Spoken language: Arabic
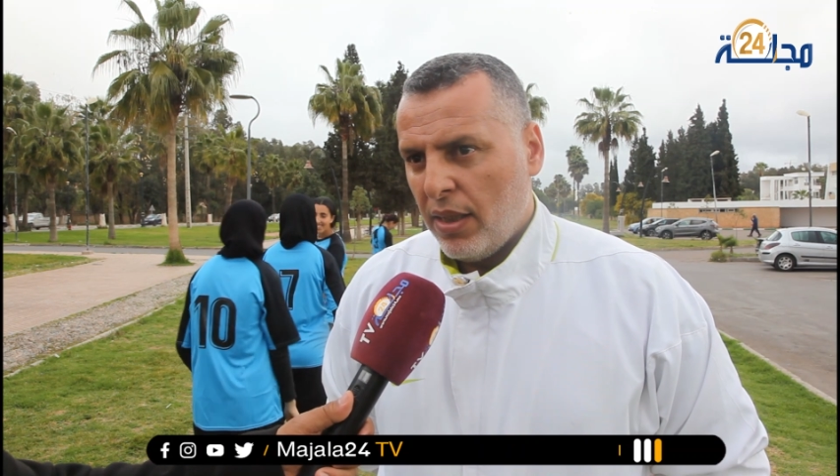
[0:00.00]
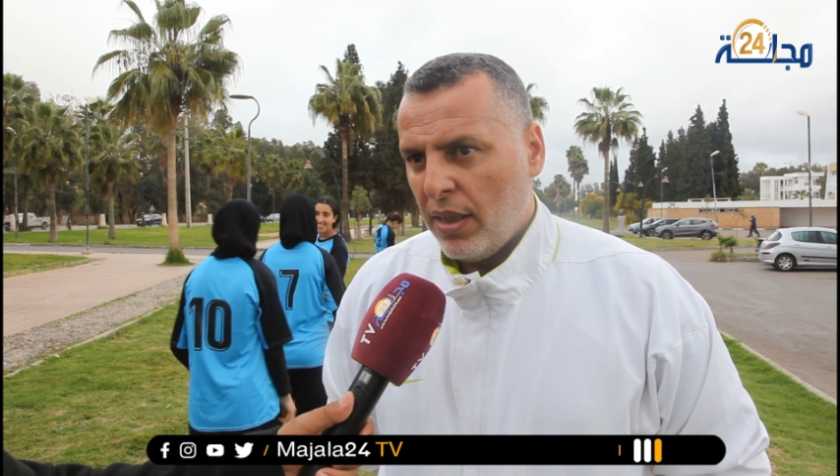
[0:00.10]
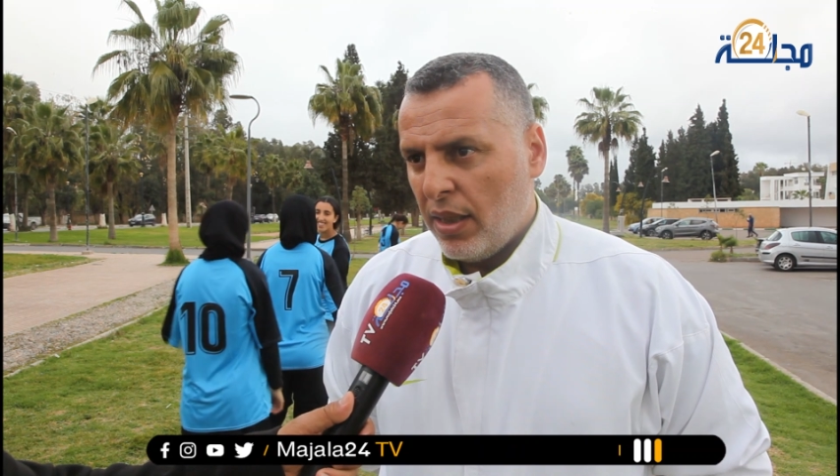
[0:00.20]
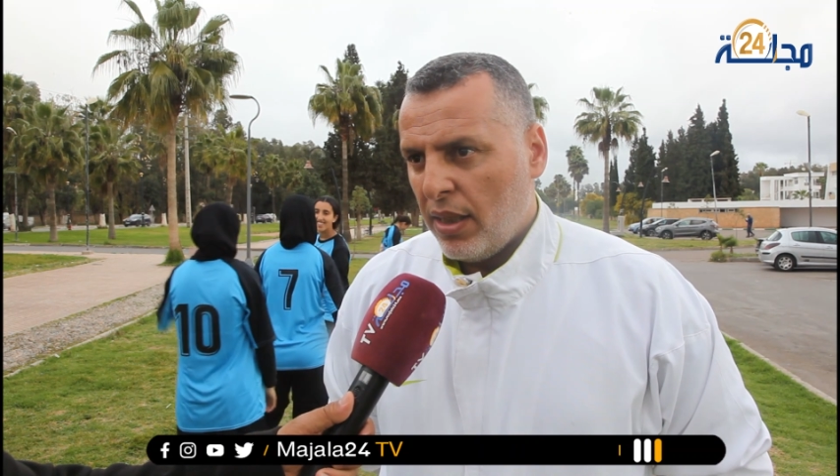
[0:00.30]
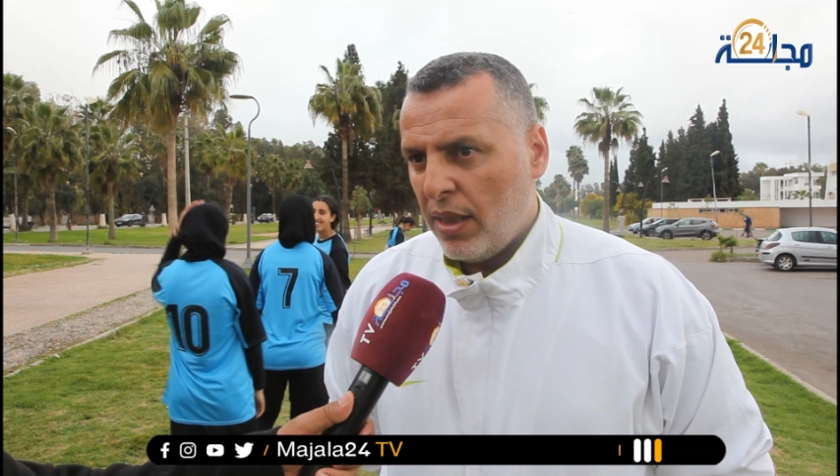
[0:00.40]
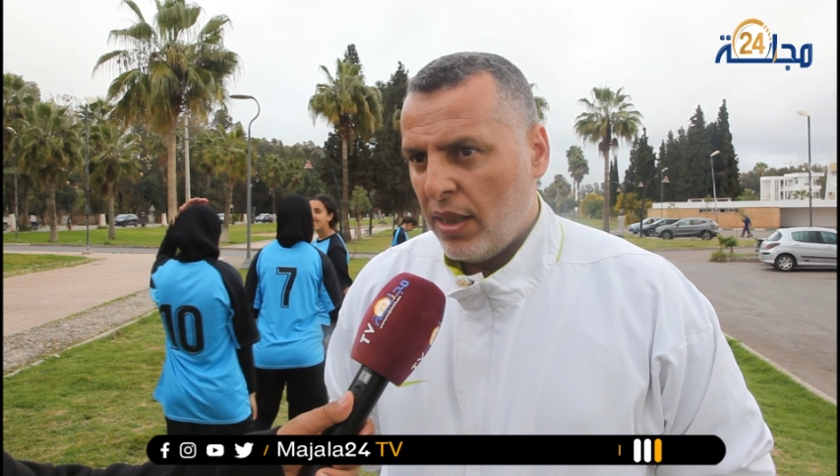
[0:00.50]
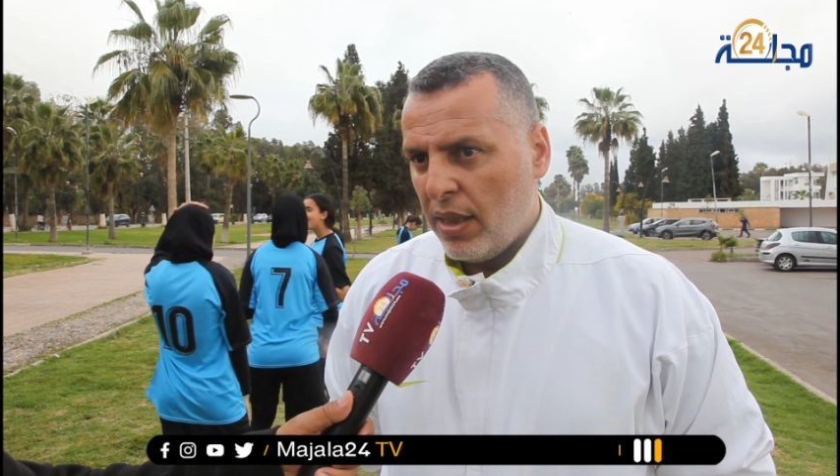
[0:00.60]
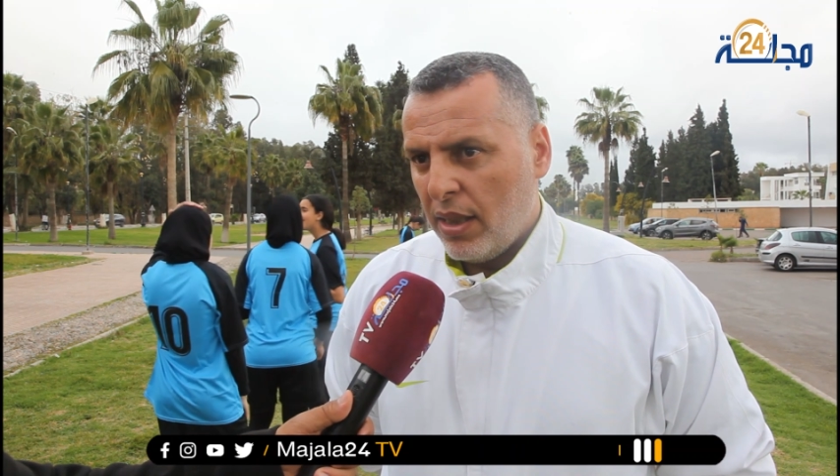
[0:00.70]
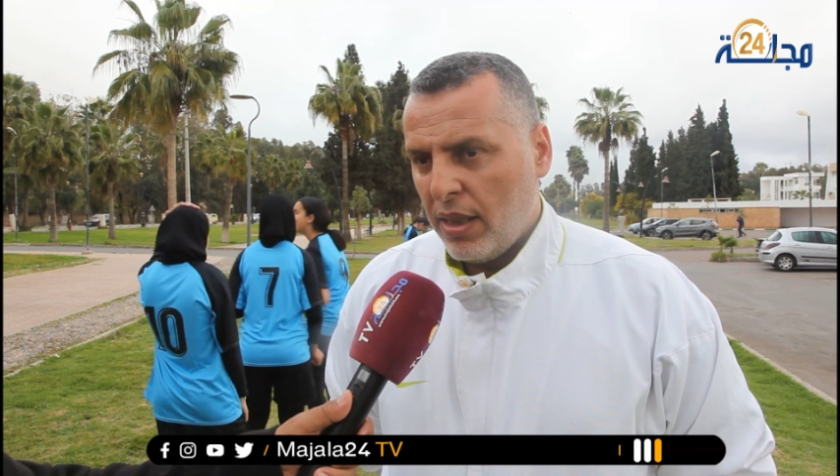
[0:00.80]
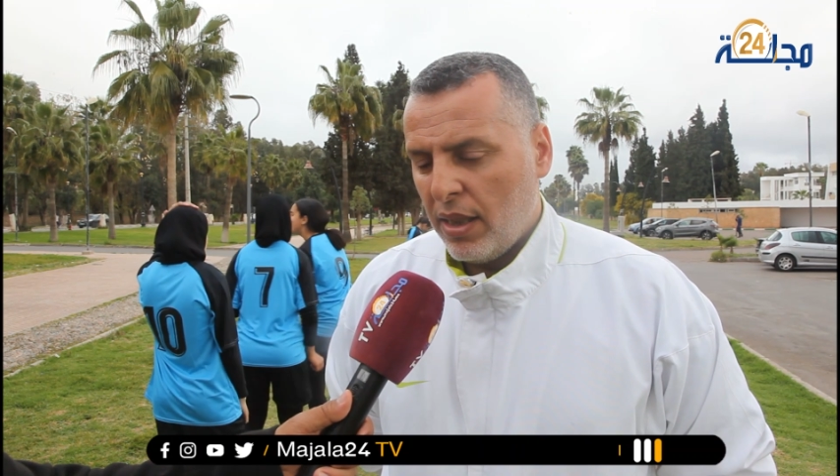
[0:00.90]

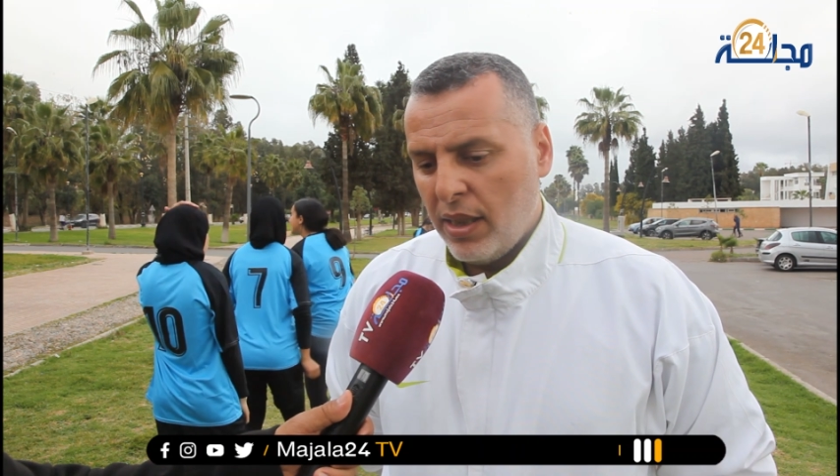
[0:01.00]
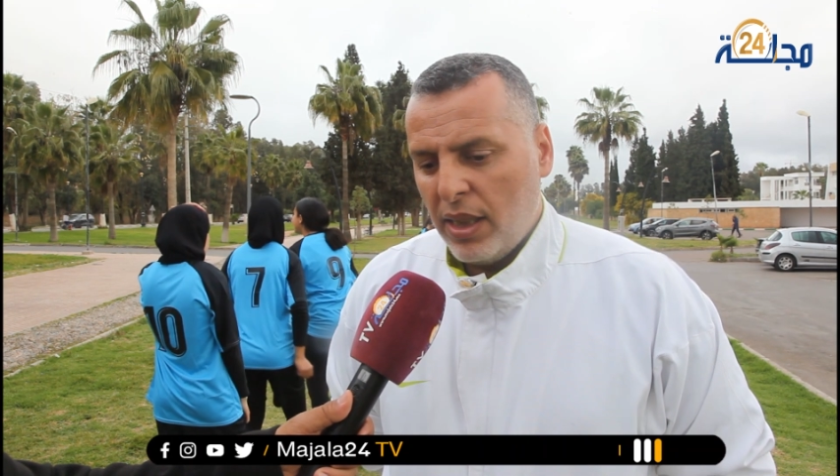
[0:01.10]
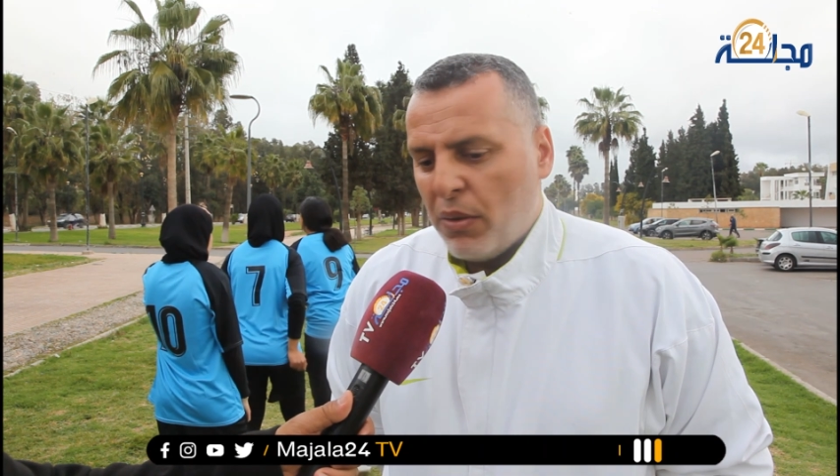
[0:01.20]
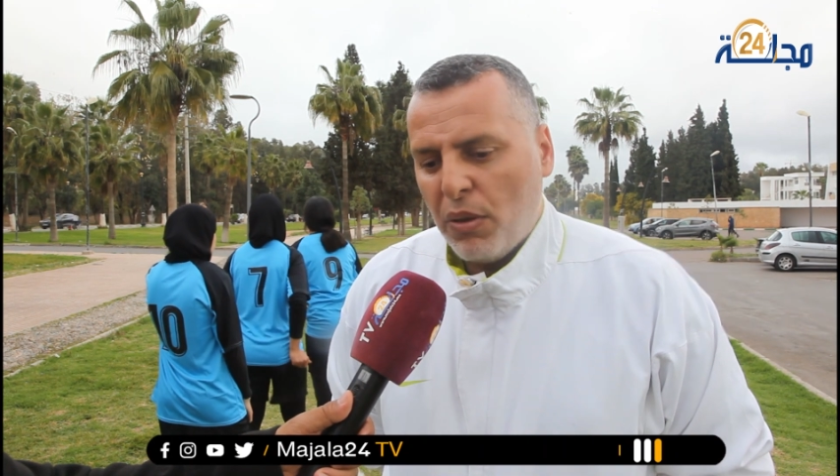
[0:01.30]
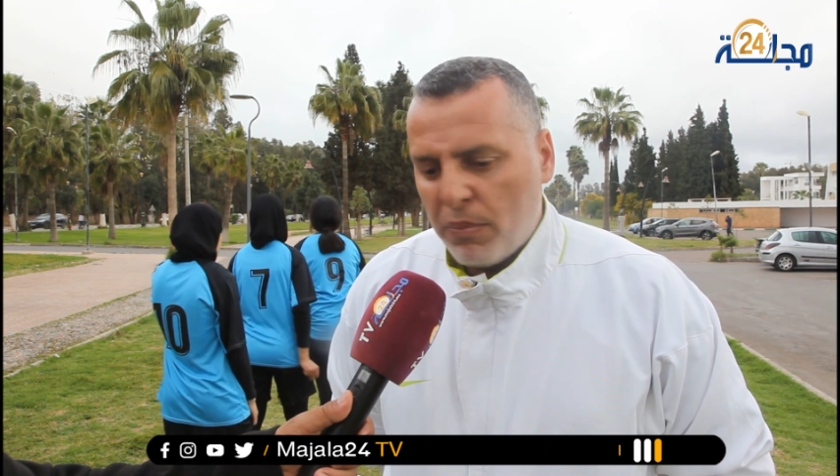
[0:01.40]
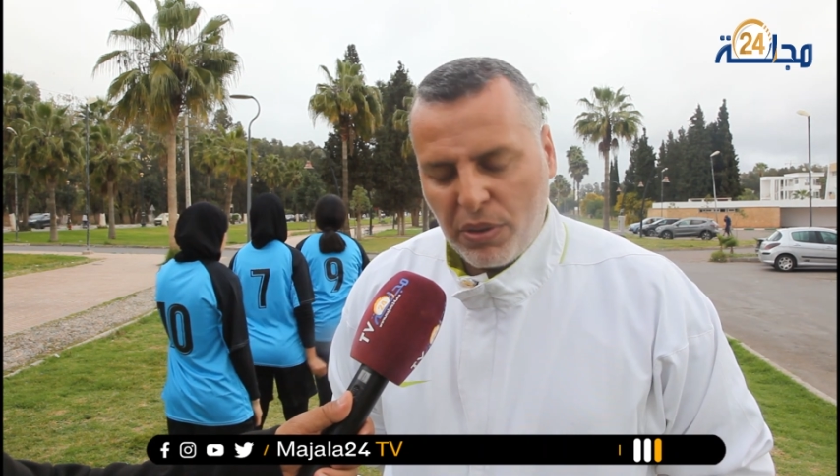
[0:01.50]
آه يعني كلهم